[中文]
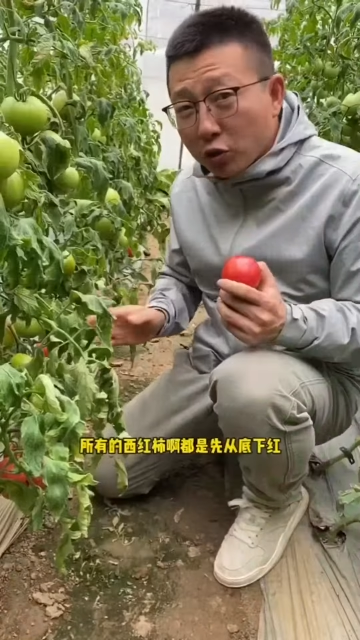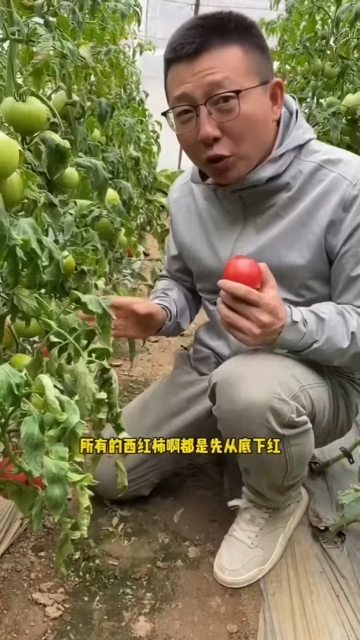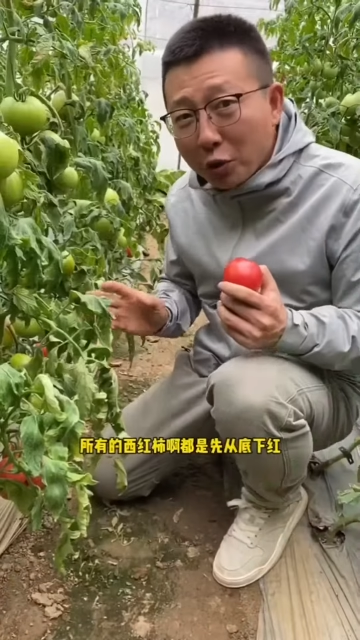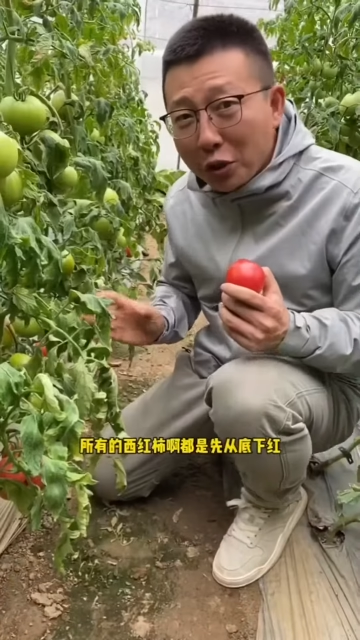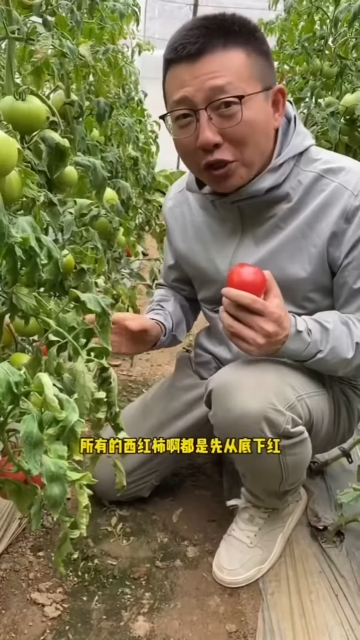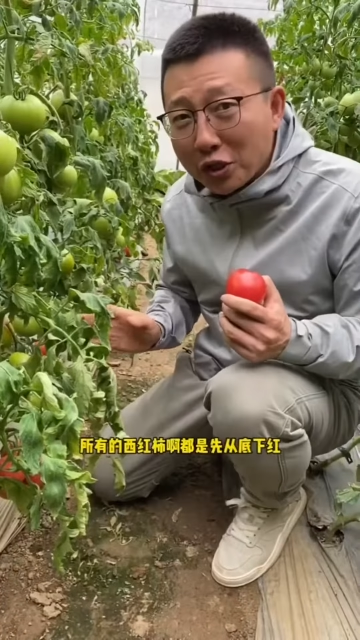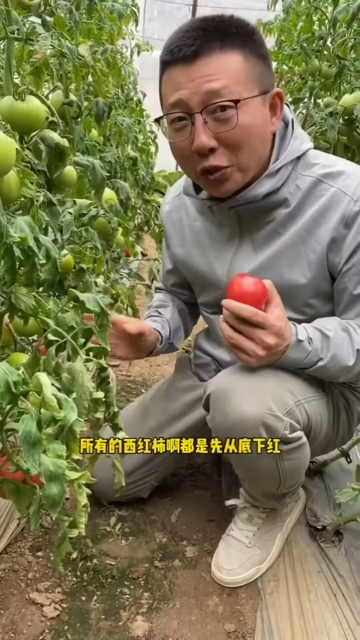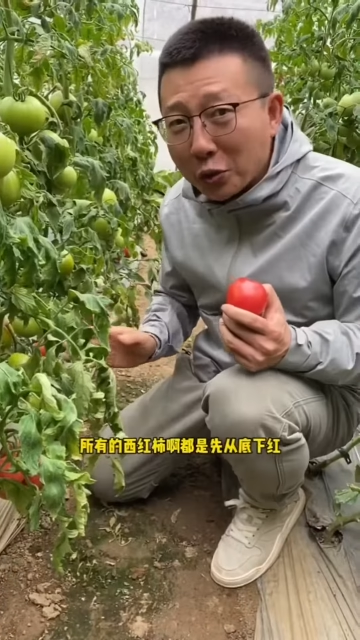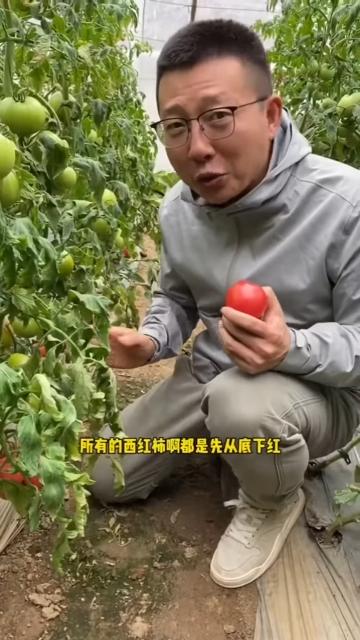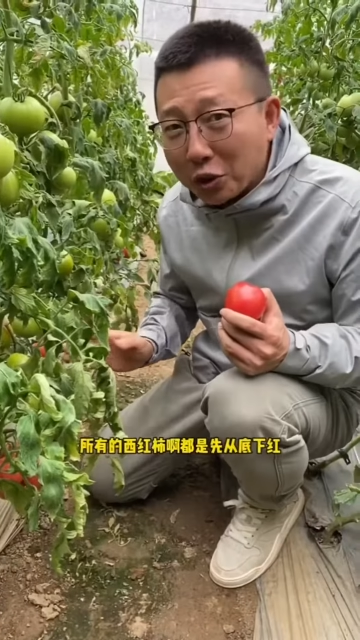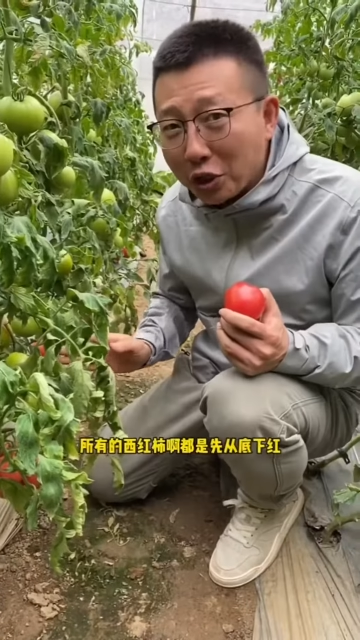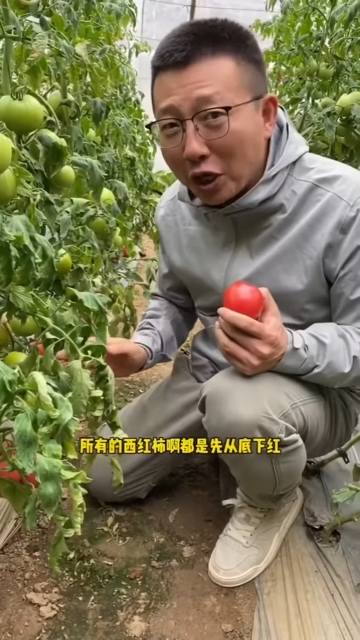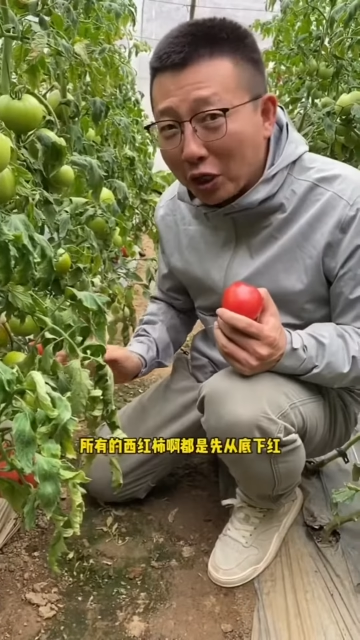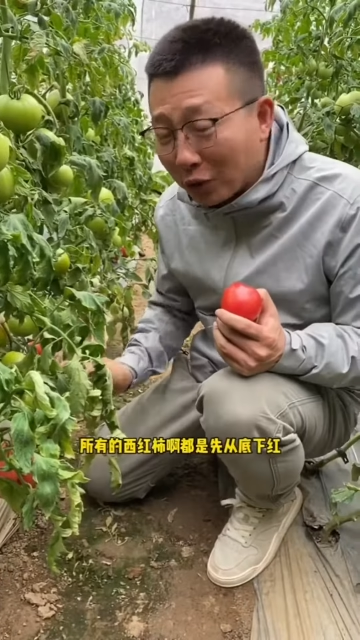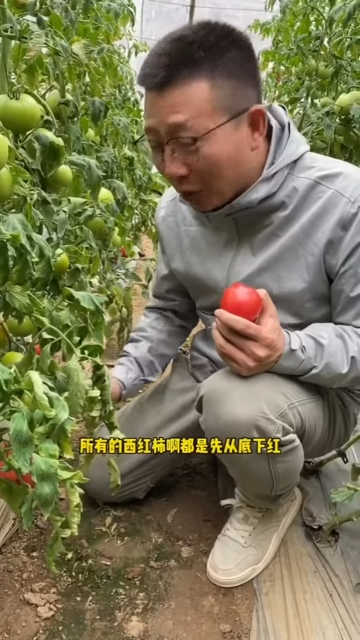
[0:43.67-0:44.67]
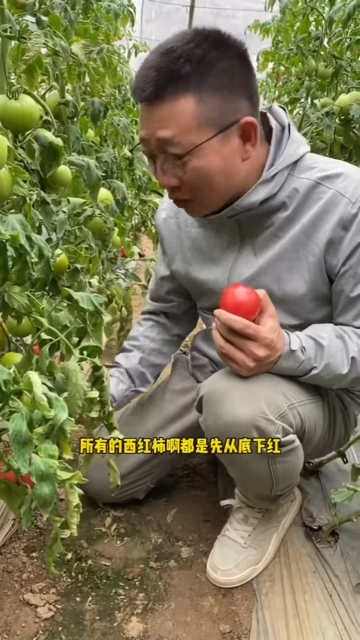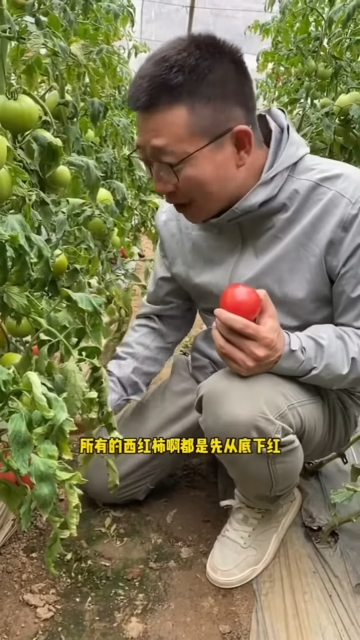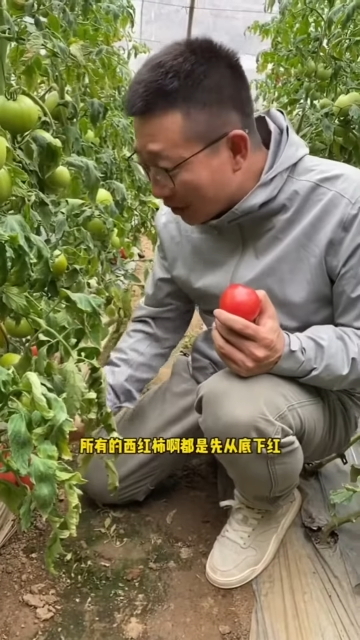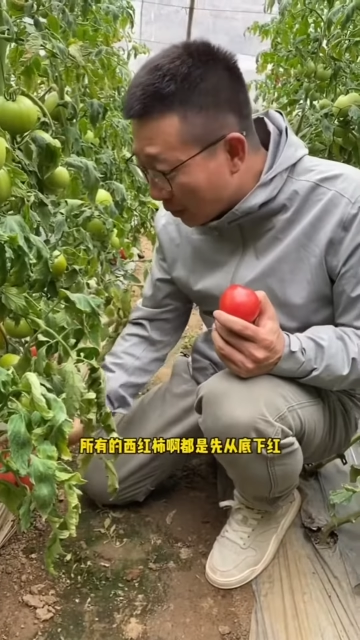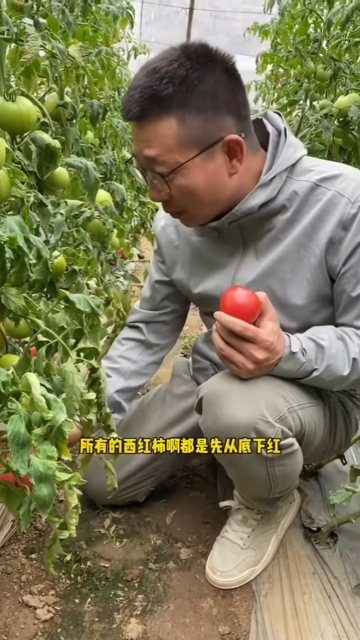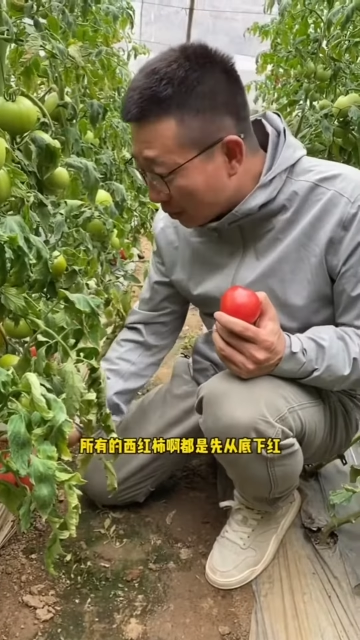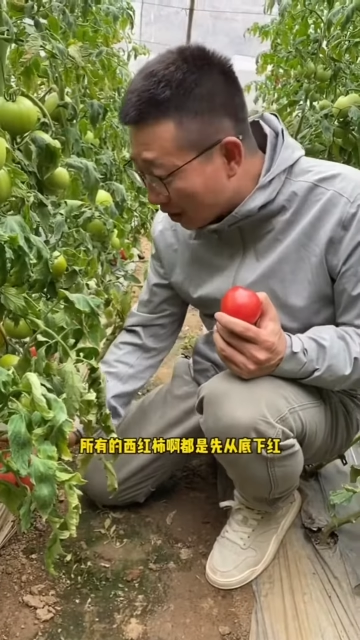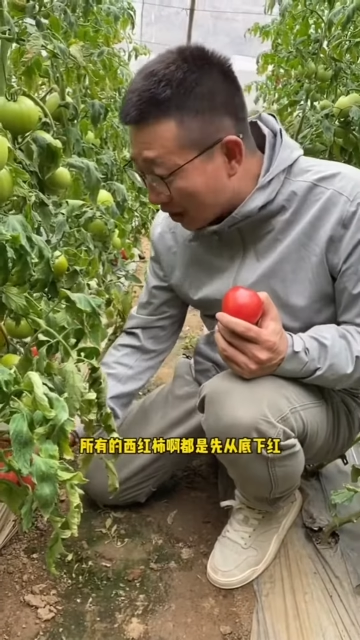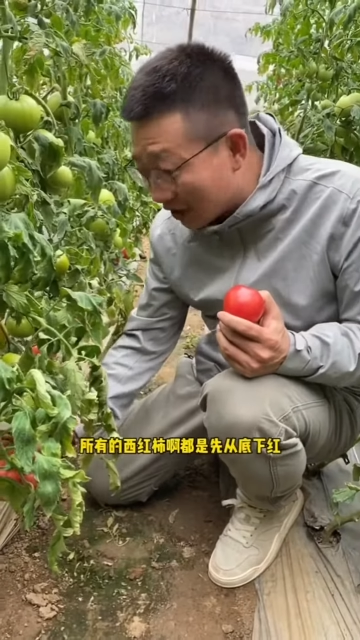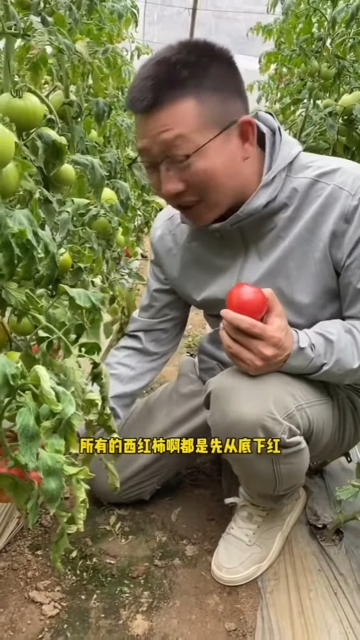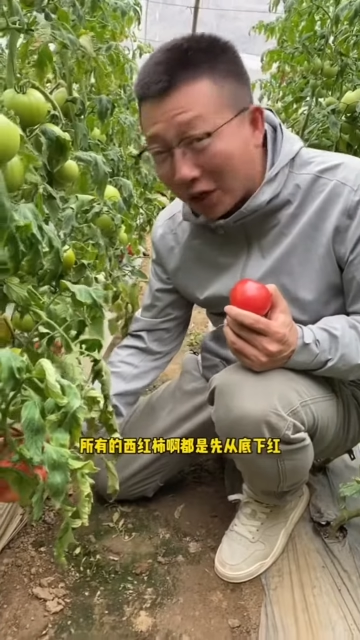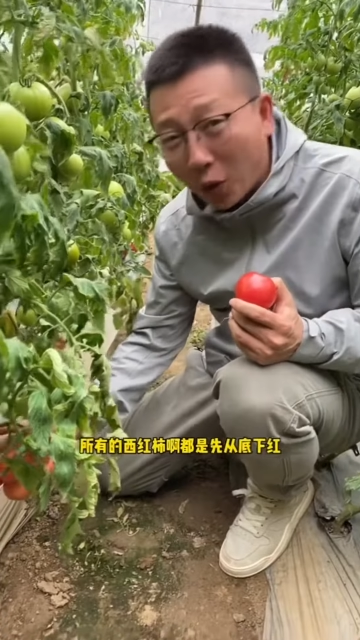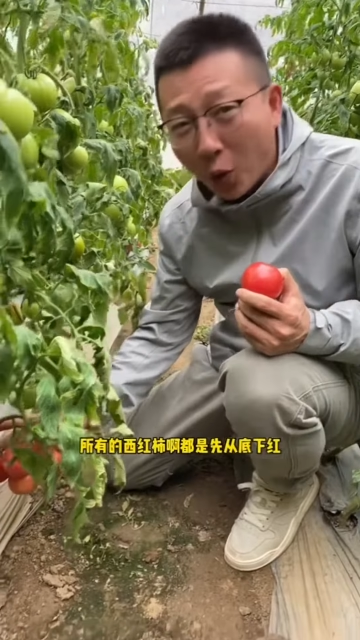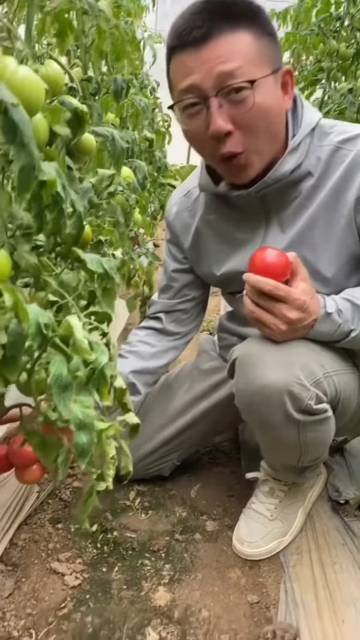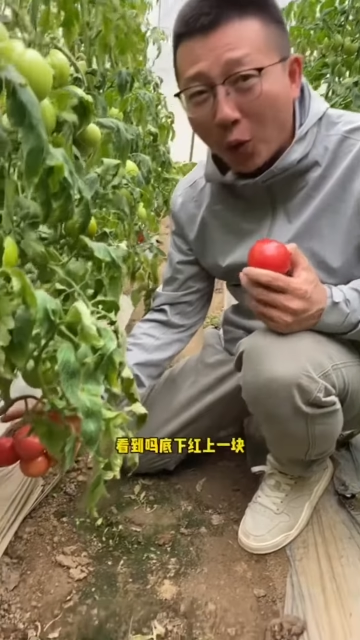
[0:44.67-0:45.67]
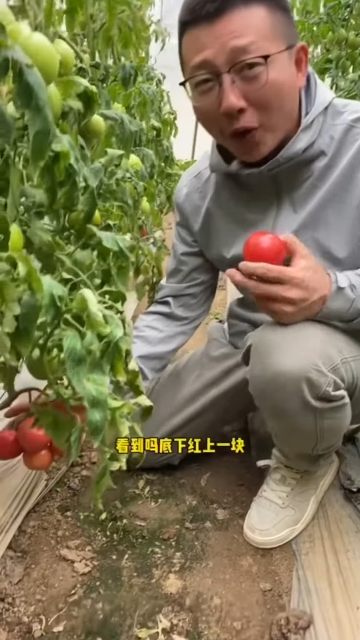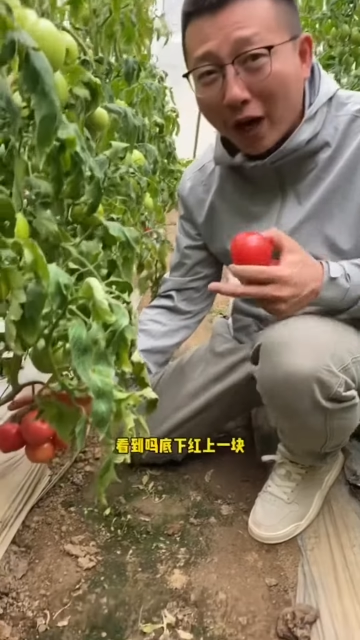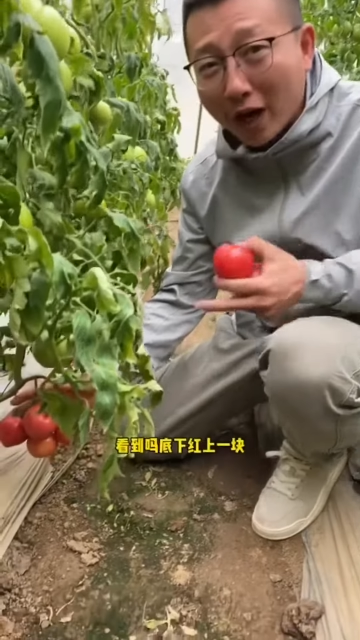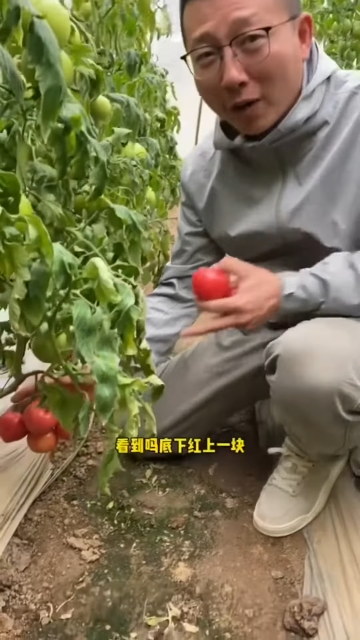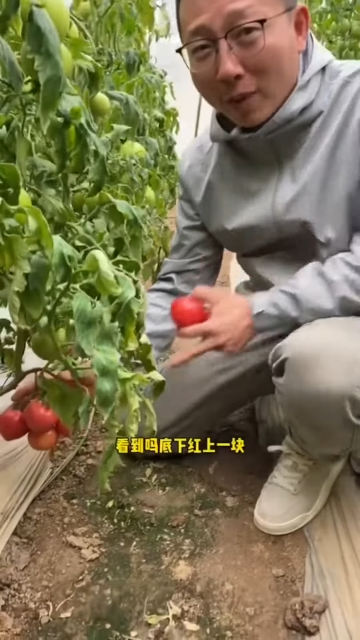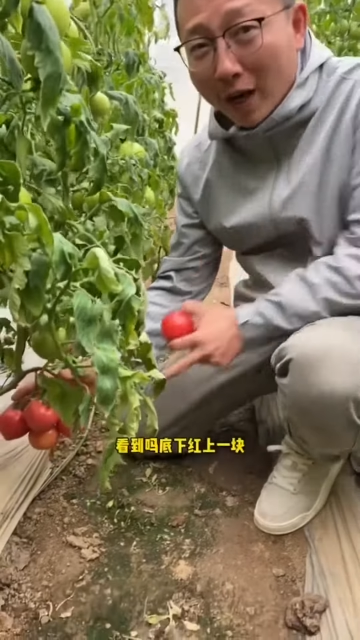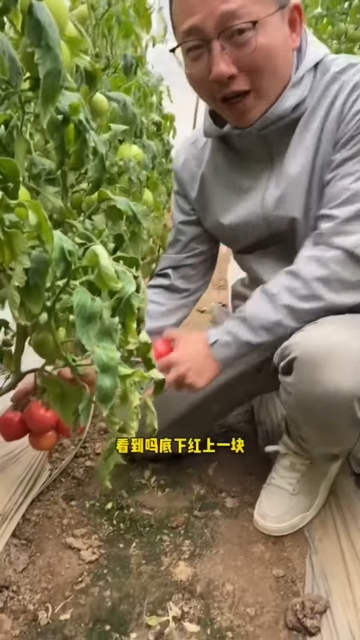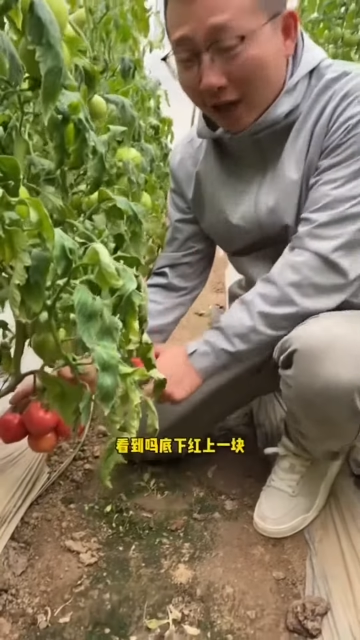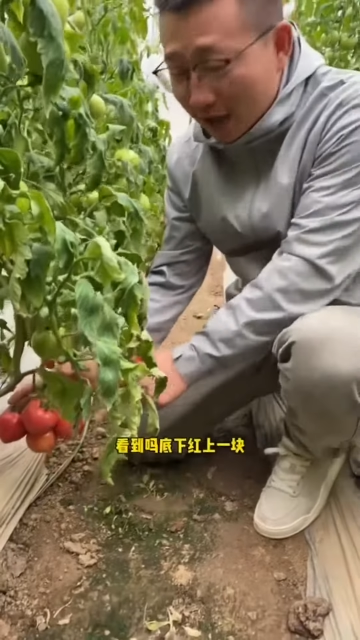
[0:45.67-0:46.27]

有的西红柿啊，都是先从底下烘，看了吗？